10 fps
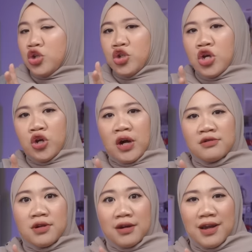
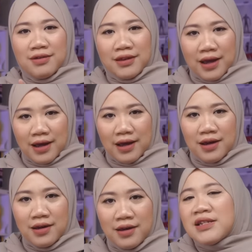Singkat
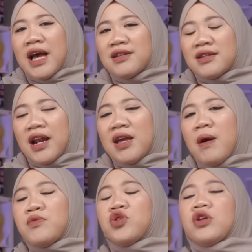cerita, sesaat setelah
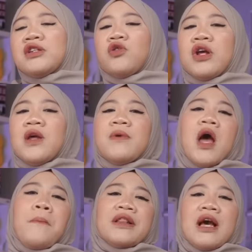Imam Sutrisno ini
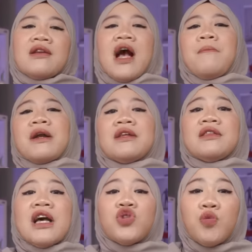mendapatkan kabar
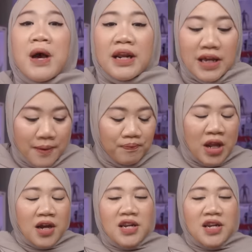tentang Sumariam,